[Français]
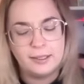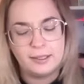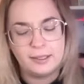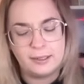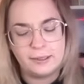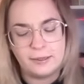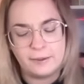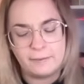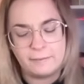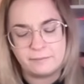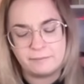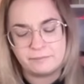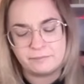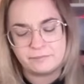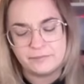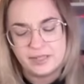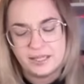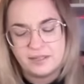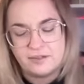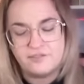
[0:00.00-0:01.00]
Euh,
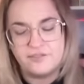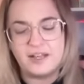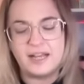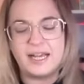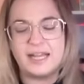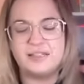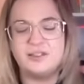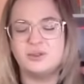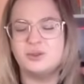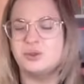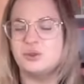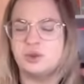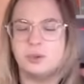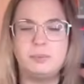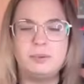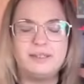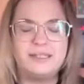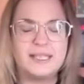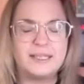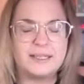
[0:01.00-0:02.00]
faire attention
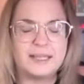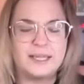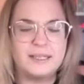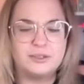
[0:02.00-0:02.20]
peut-être,